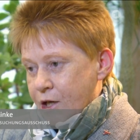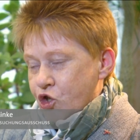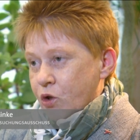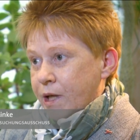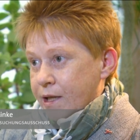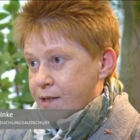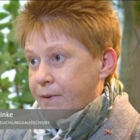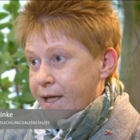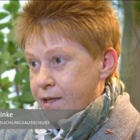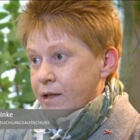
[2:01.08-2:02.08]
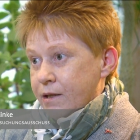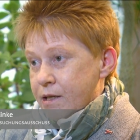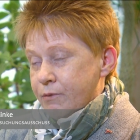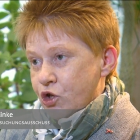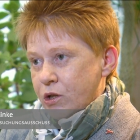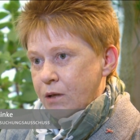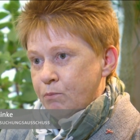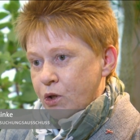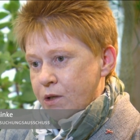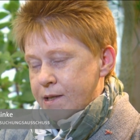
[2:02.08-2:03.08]
ja schon der zweite inzwischen im
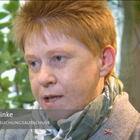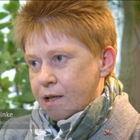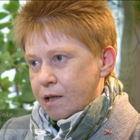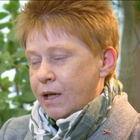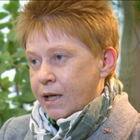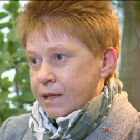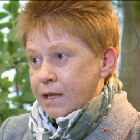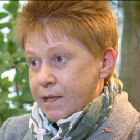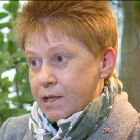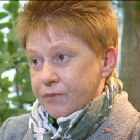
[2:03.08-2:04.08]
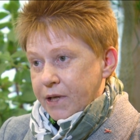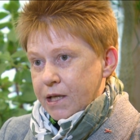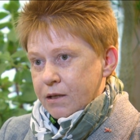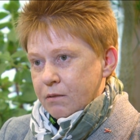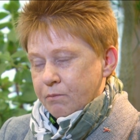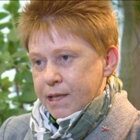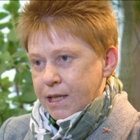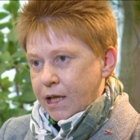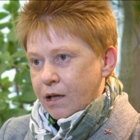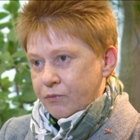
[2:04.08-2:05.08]
Bundestag, diese Fakten
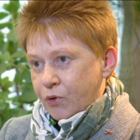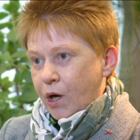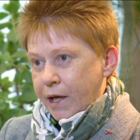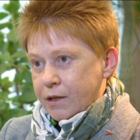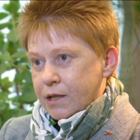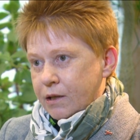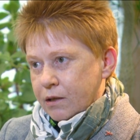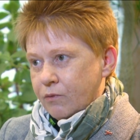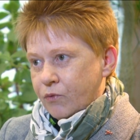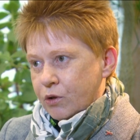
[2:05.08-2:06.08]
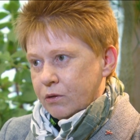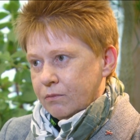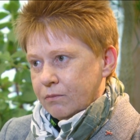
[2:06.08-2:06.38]
bisher vorenthalten wurden.